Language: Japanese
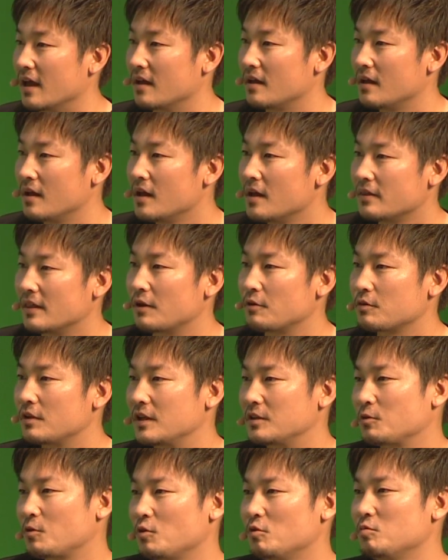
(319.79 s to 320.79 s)
はい、なので
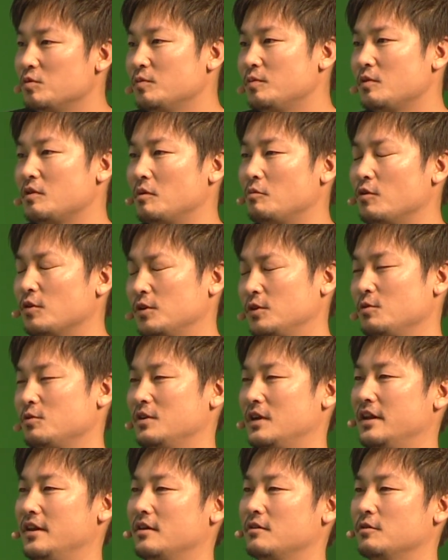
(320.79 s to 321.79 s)
そこの部分はもう人
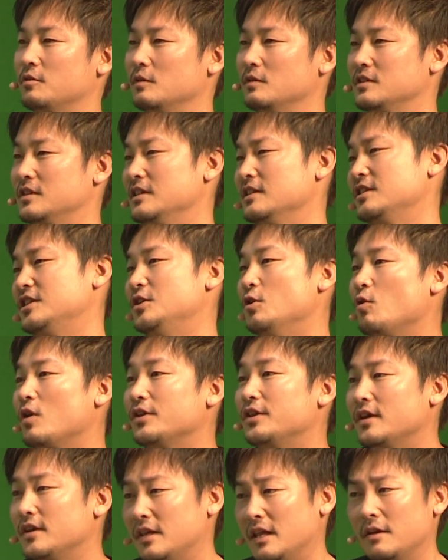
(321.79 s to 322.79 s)
がなく自動化
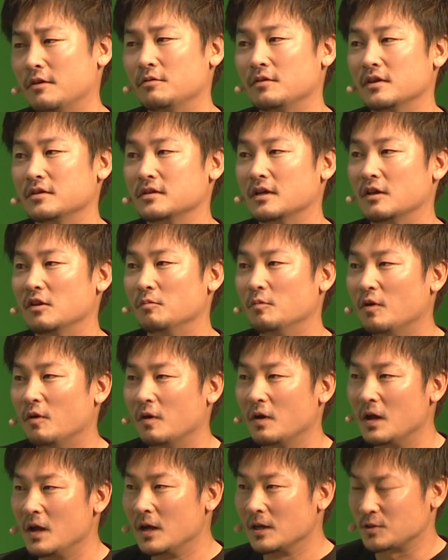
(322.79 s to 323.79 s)
できてるんですけれど
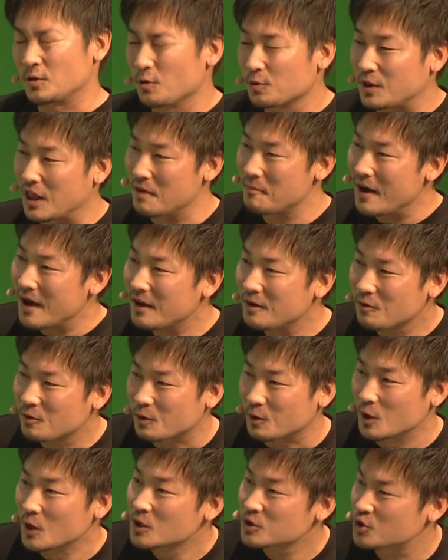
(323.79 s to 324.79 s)
も、その手前
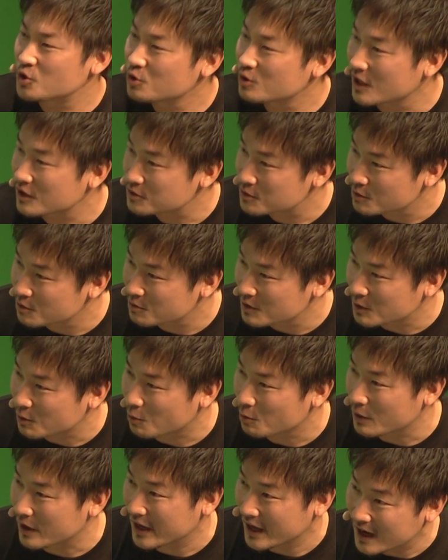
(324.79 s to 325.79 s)
の収穫するっていうと
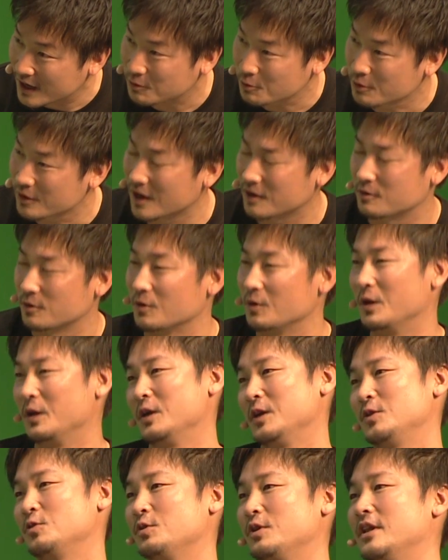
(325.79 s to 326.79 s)
ころだけがとにかく
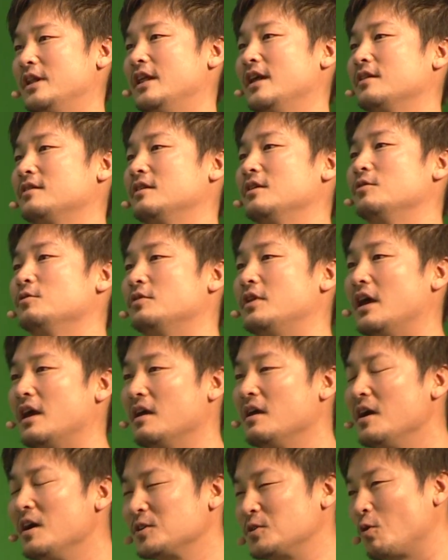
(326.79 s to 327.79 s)
人手でやってるの
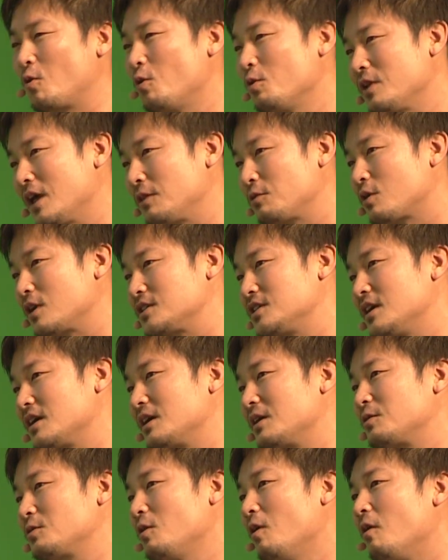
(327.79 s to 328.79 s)
で、そこをなんとかしてあ
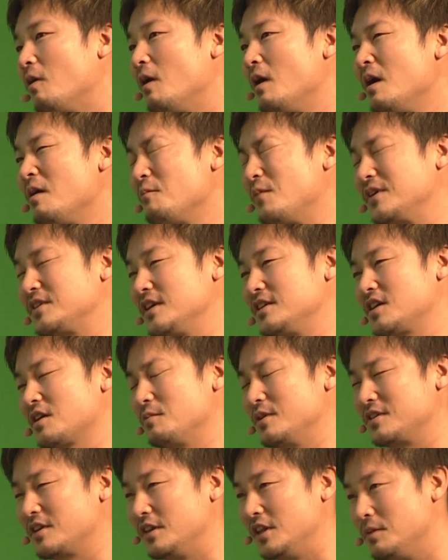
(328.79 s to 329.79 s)
げると、まあ、制作
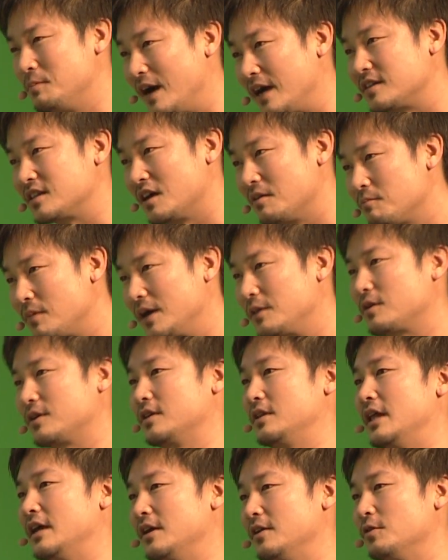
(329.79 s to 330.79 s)
面積にばいさんばいとか
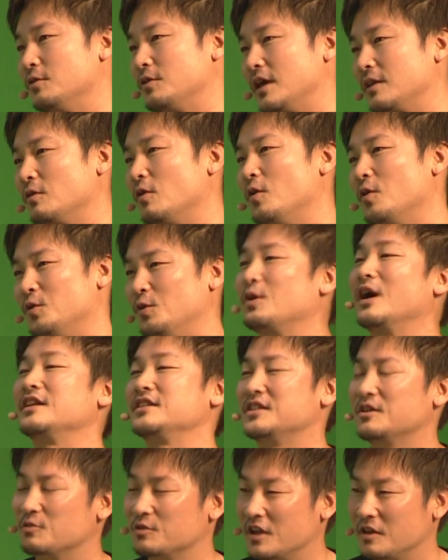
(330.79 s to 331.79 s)
でできるよねという感
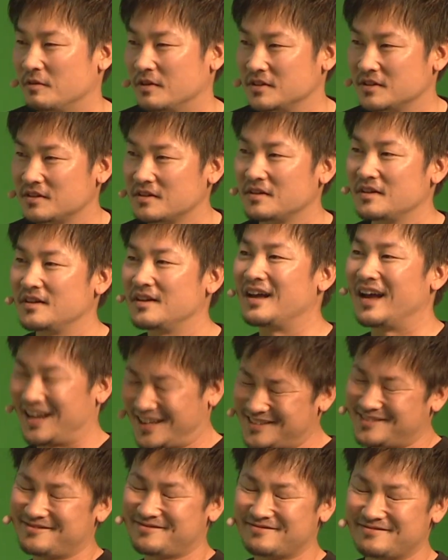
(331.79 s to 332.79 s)
じでございます、うん、ありがとうご
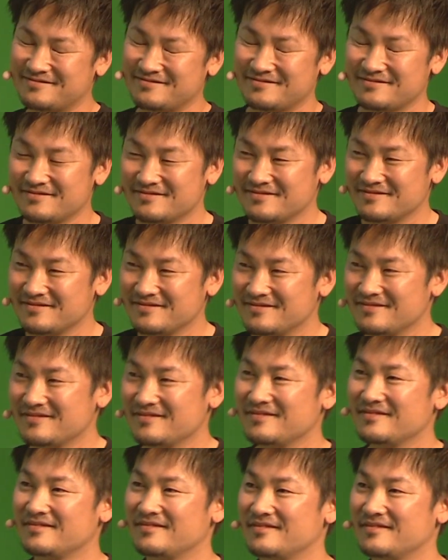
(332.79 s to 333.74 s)
ざいます、はいはい、